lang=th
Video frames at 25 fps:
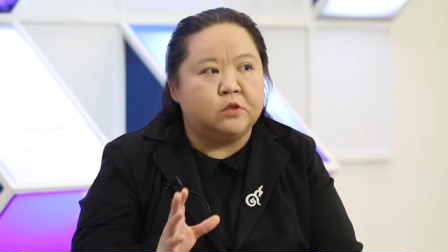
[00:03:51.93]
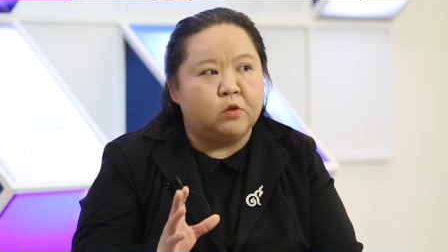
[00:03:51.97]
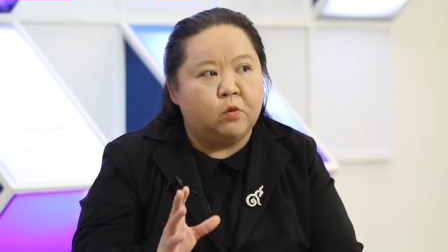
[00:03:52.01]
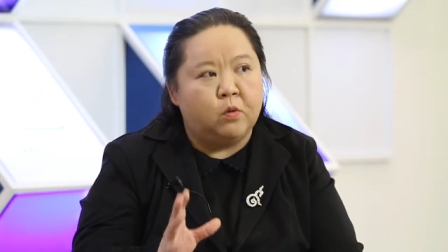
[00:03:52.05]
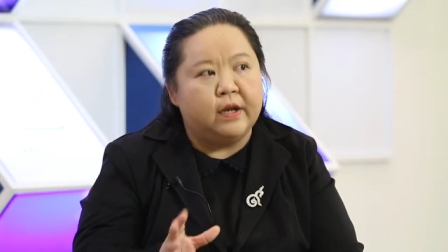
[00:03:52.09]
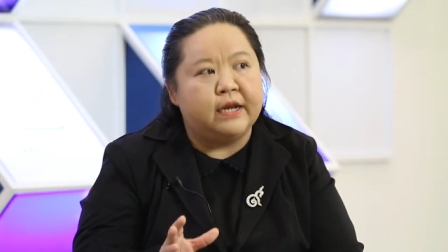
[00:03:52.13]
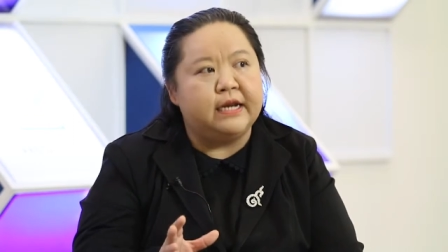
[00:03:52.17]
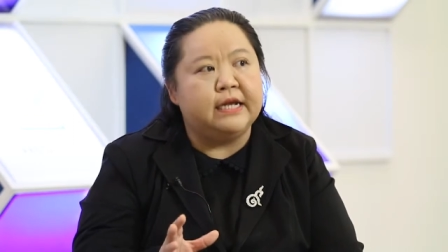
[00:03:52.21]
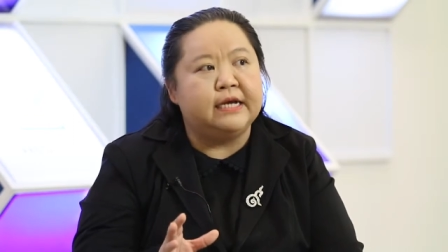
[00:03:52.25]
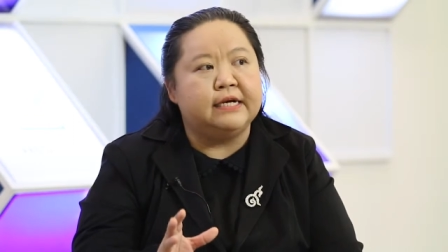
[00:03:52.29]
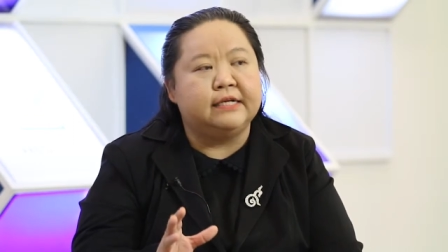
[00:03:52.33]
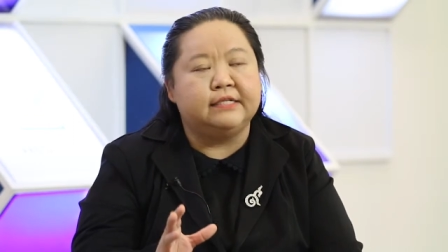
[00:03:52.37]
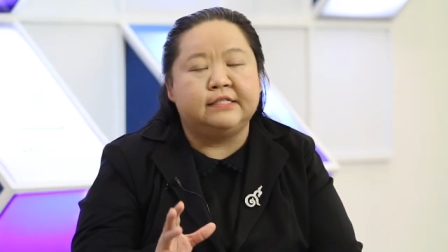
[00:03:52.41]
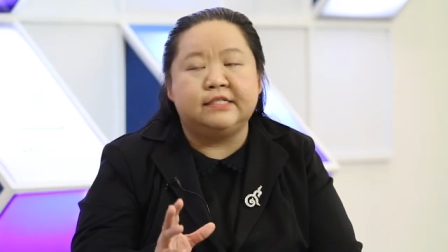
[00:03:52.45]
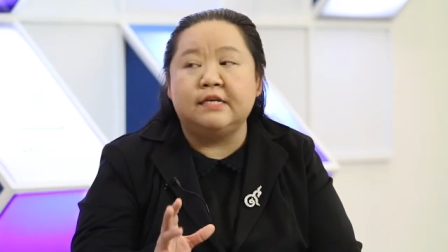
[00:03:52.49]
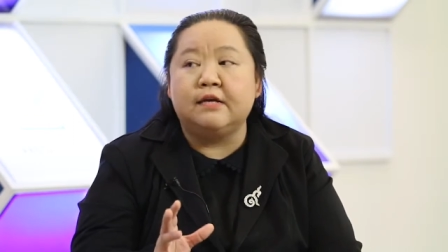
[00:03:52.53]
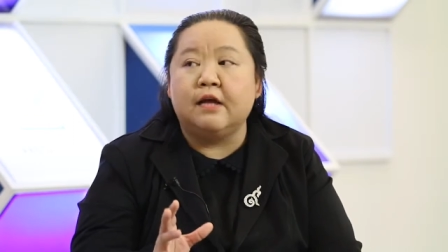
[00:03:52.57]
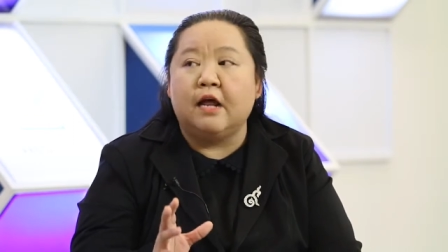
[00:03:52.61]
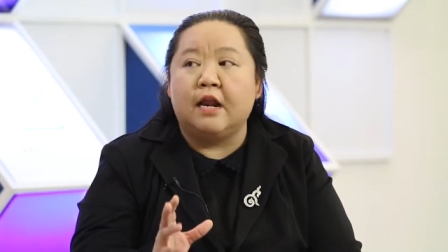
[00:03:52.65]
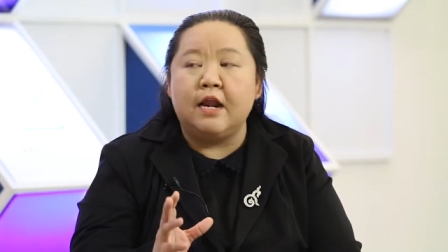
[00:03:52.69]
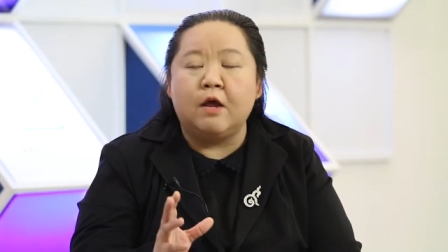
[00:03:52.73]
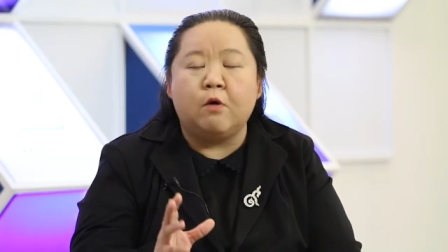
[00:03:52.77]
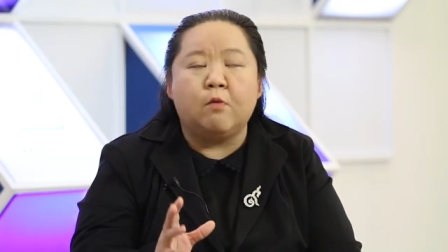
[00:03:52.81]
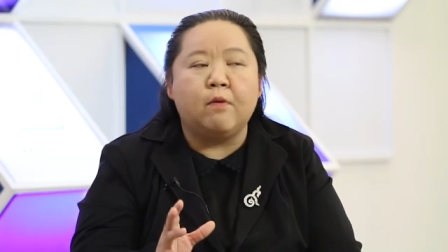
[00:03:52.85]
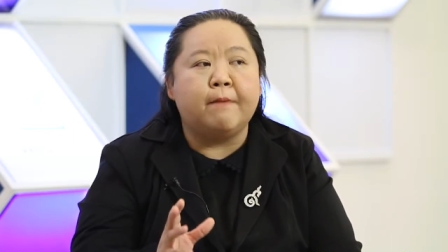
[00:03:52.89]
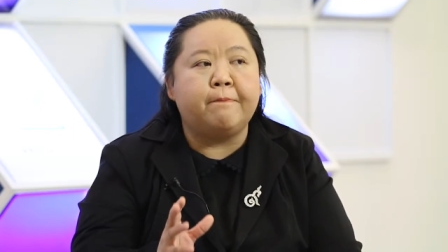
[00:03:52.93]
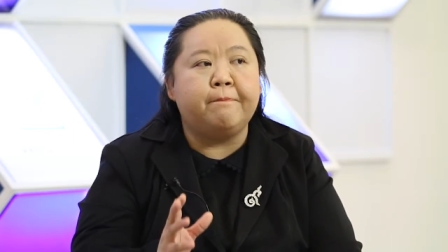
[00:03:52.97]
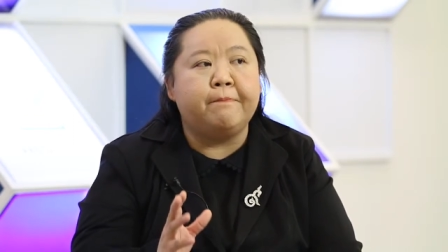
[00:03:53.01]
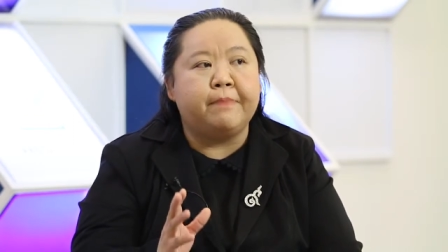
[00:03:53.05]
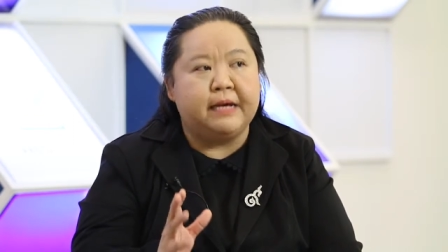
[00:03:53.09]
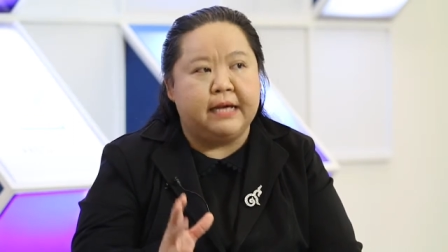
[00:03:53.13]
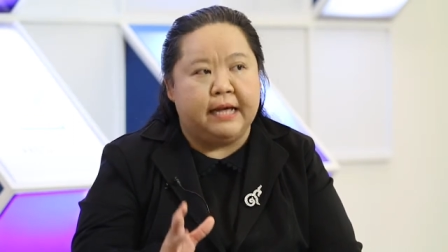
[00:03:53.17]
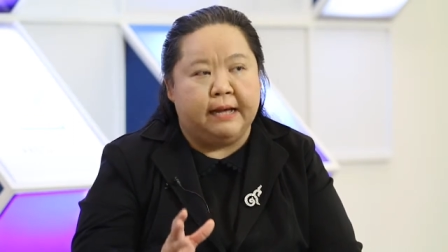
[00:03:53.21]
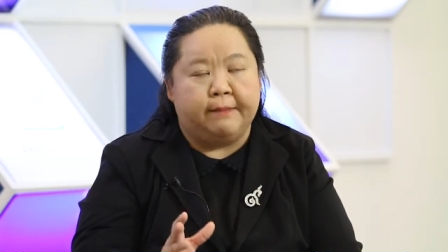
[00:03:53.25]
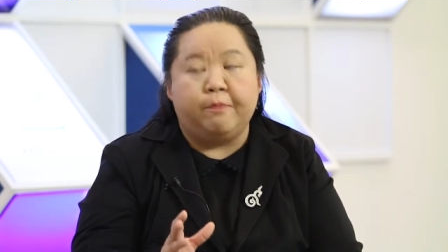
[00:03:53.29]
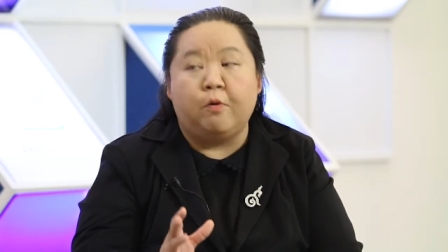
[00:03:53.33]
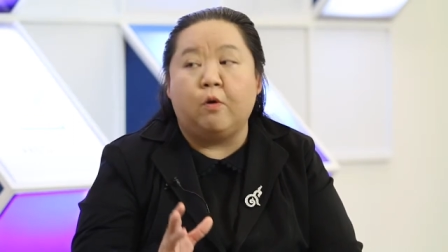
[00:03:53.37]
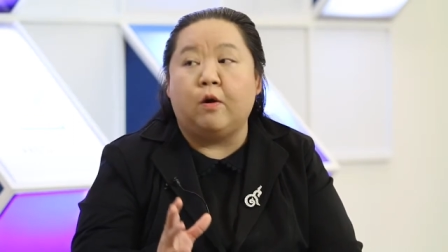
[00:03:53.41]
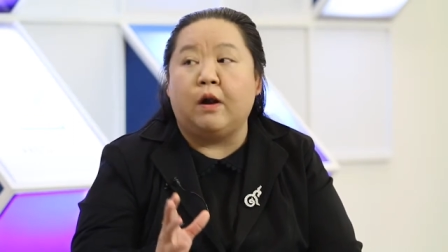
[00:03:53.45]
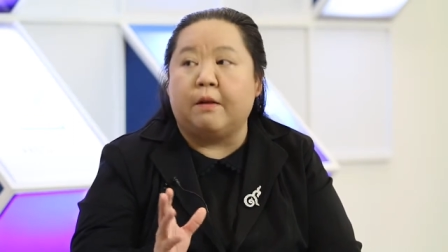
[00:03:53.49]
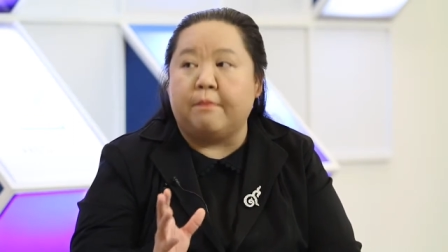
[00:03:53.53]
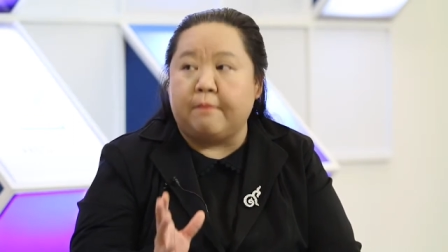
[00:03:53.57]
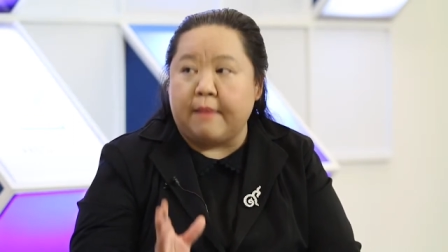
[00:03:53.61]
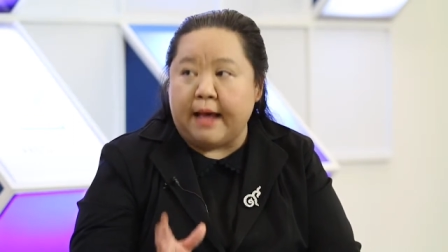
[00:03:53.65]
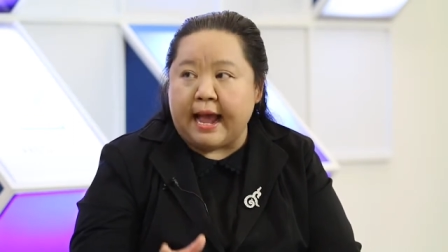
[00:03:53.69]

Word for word: ตัวหนึ่ง ซึ่งเขาเรียกว่าเปลือกผล